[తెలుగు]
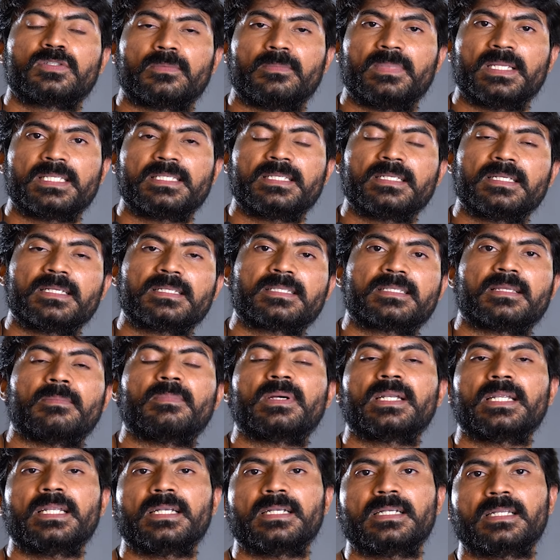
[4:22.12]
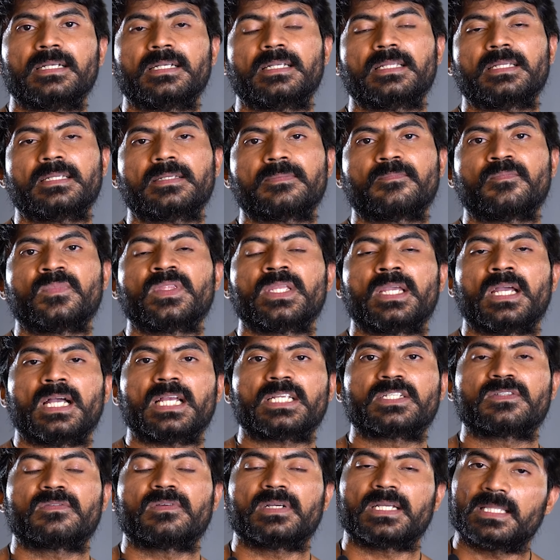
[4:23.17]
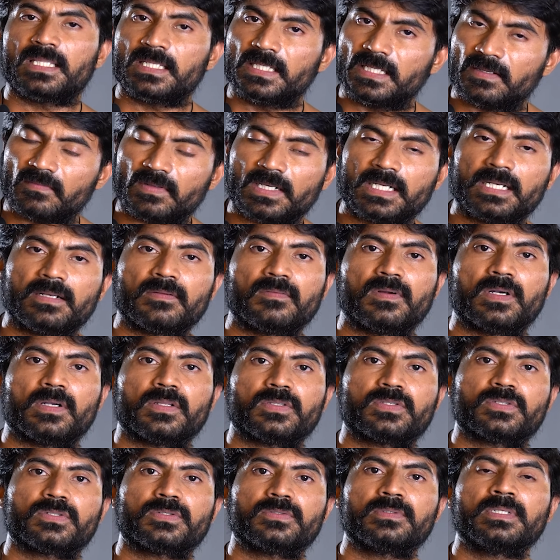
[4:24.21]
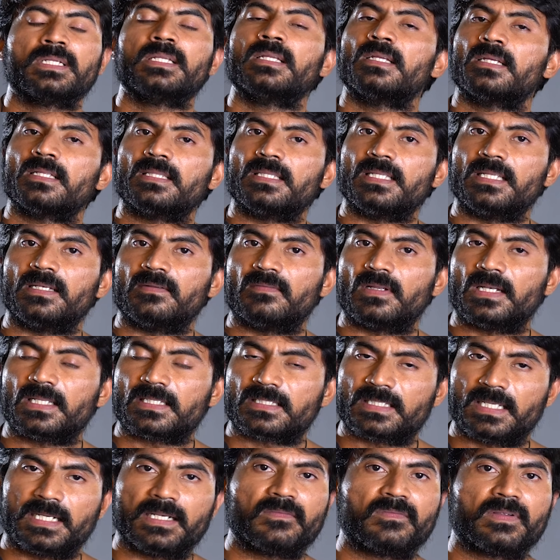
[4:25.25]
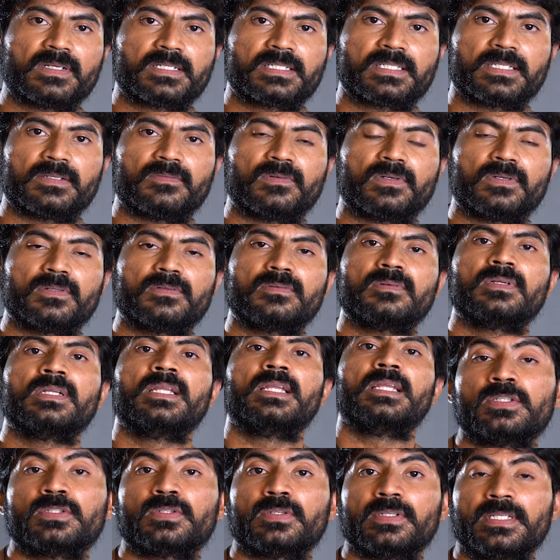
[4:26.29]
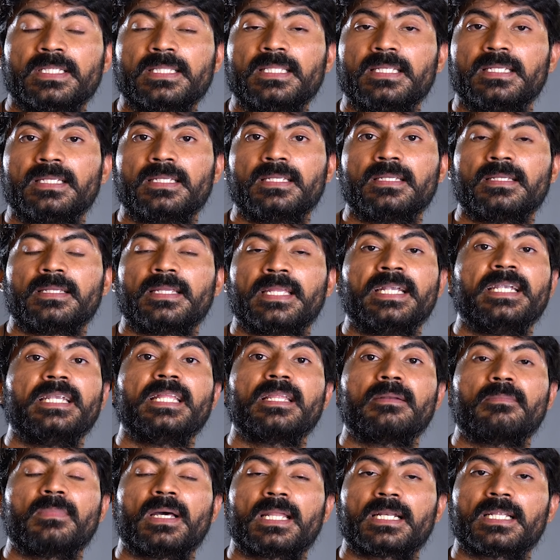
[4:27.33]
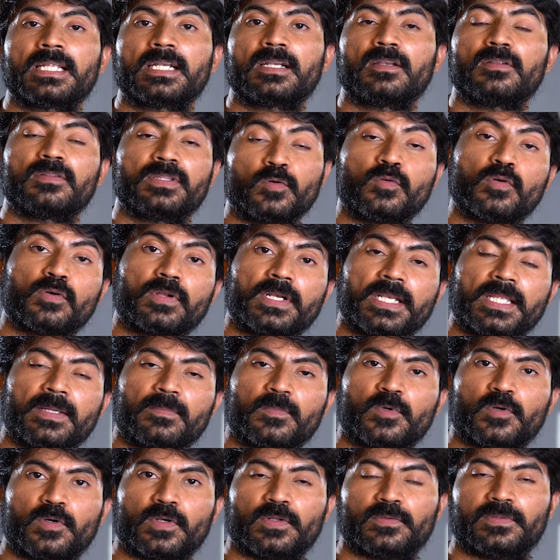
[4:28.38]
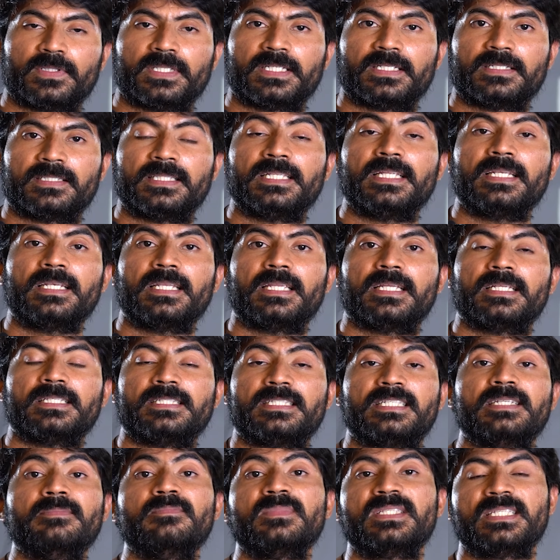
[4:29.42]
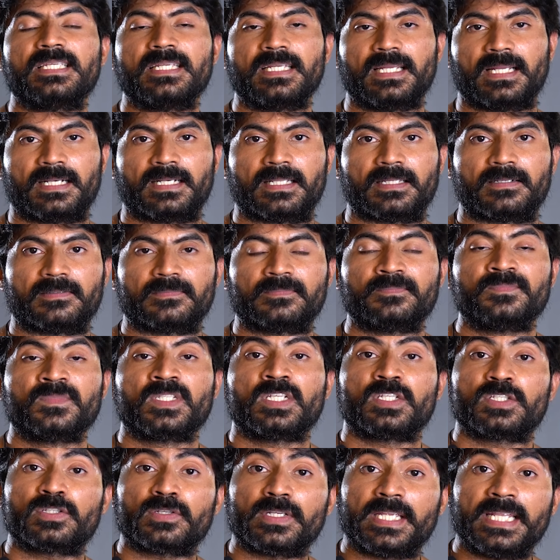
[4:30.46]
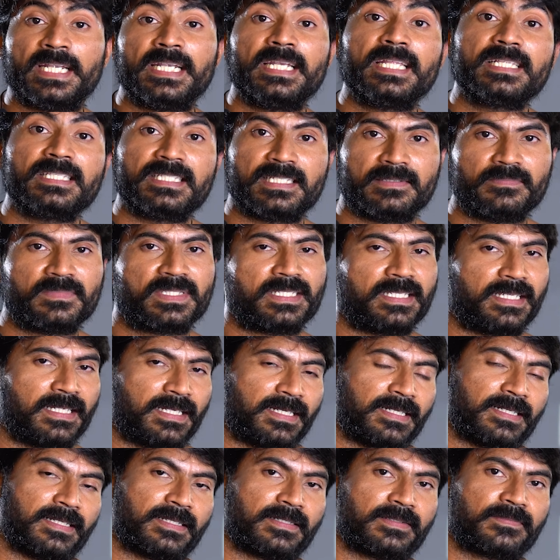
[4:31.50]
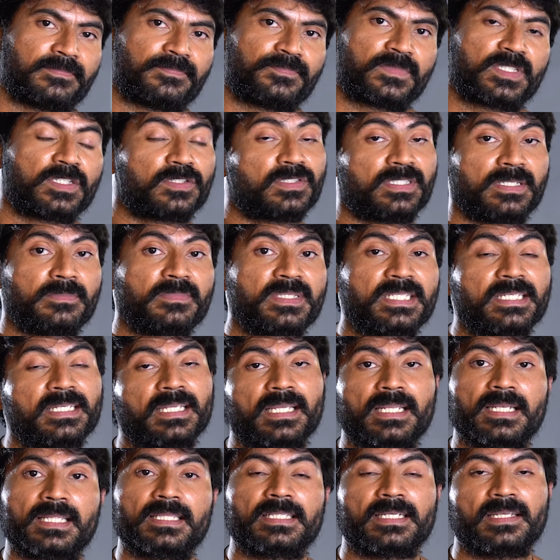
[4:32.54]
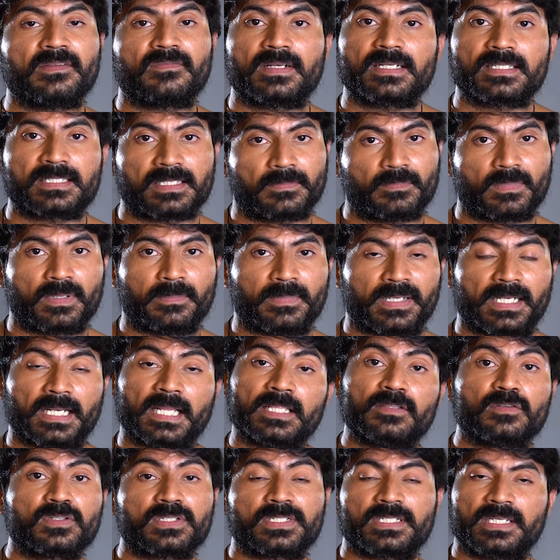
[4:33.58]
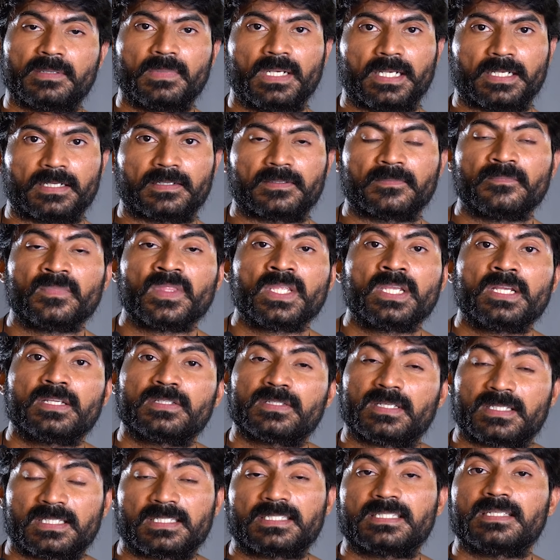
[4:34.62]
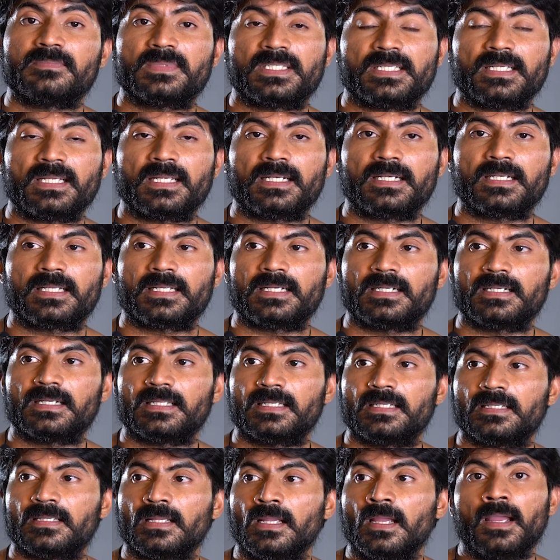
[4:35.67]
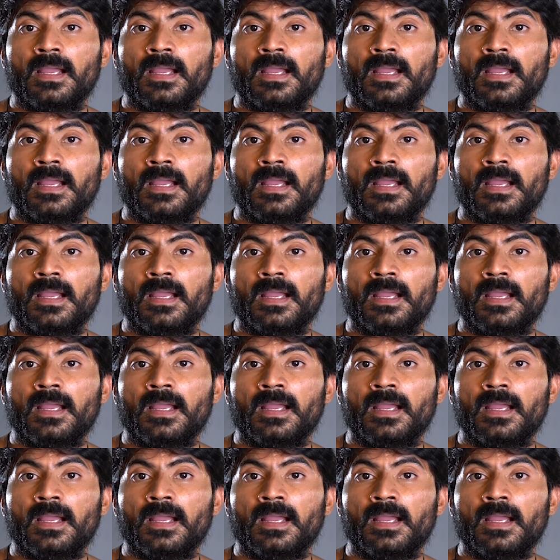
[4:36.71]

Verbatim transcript: సో బేసిక్గా సమరీ ఏంటంటే అశ్వగంధ ఎవరైనా వాడచ్చు దీనివల్ల సైడ్ ఎఫెక్ట్స్ ఏముండవు సో ఇది ఇండియన్ మార్కెట్లో ఇంకొక నేమ్ కూడా ఉంది దీన్నే జిమ్సింగ్ అంటారు సో ఇండియన్ జిమ్సింగ్ అంటారు సో జిమ్సింగ్ అనేది డిఫరెంట్ సప్లిమెంట్ అది ఒక స్టిములెంట్ సో అసలు జిమ్సింగ్ అంటే ఏంటి